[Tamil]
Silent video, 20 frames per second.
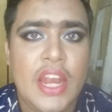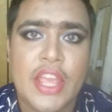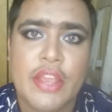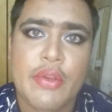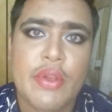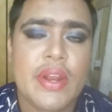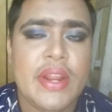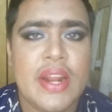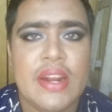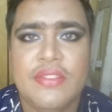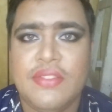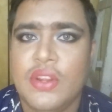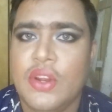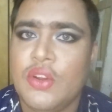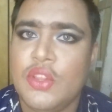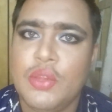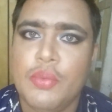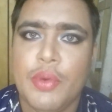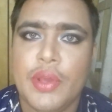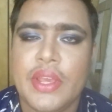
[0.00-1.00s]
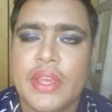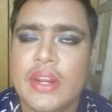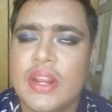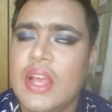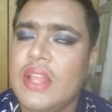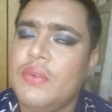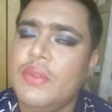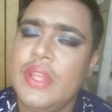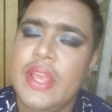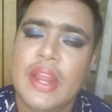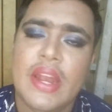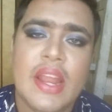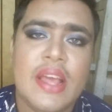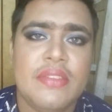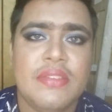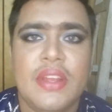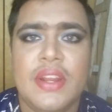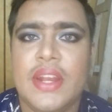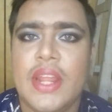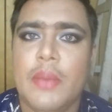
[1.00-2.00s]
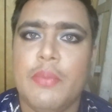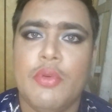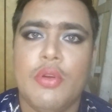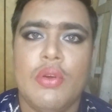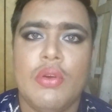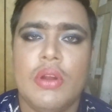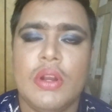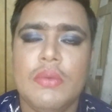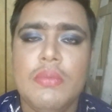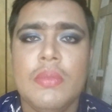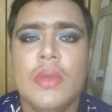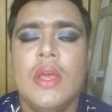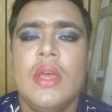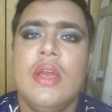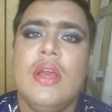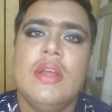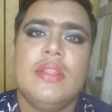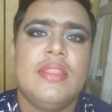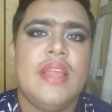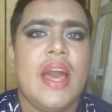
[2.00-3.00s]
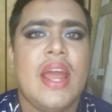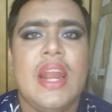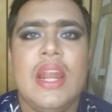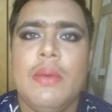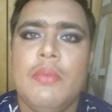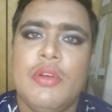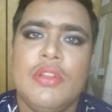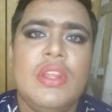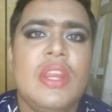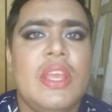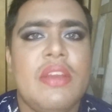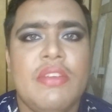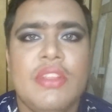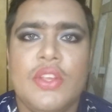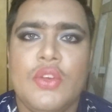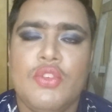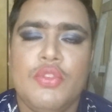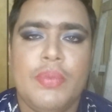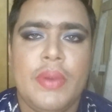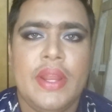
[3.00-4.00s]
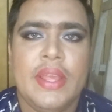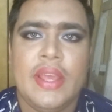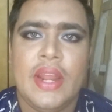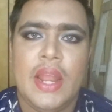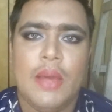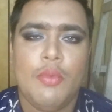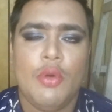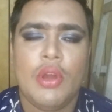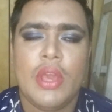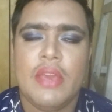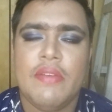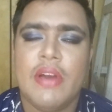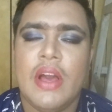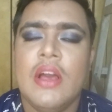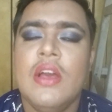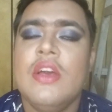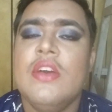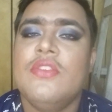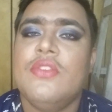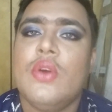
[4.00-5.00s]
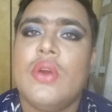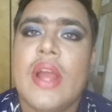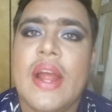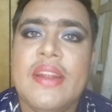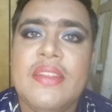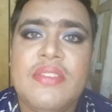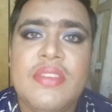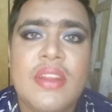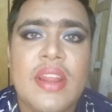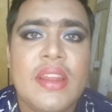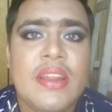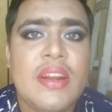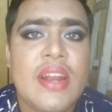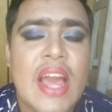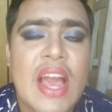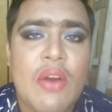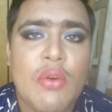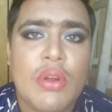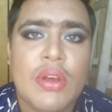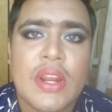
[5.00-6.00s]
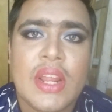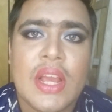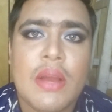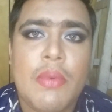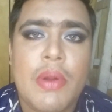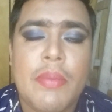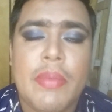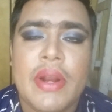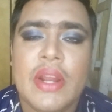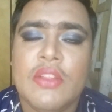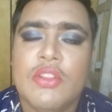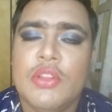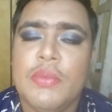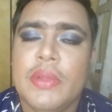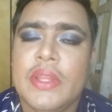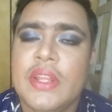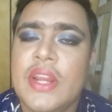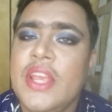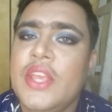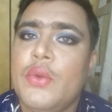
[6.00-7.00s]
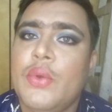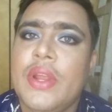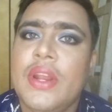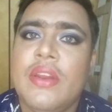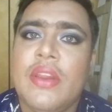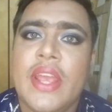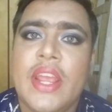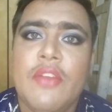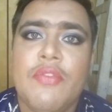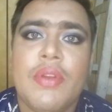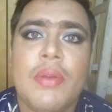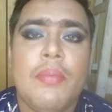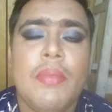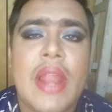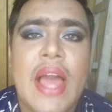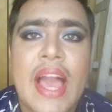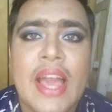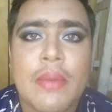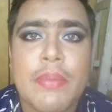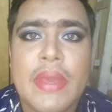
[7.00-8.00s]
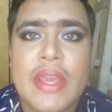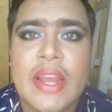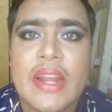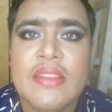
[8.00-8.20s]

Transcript: லிக்விட் கன்சீலர் வந்து போய்க்கிறங்க அது வந்து எல்லா ஸ்கின் டைப் உள்ளவங்களும் தாராளமாக வந்து நீங்கள் வந்து யூஸ் பண்ணிக்கலாம் ஓகேவா ஸோ கன்சீலருக்கு நான் உங்களுக்கு ரெக்கமெண்ட் பண்ணுறது வந்து பார்த்திங்கன்னா யூ கேன் ட்ரை ஃப்ரம் லாக்மி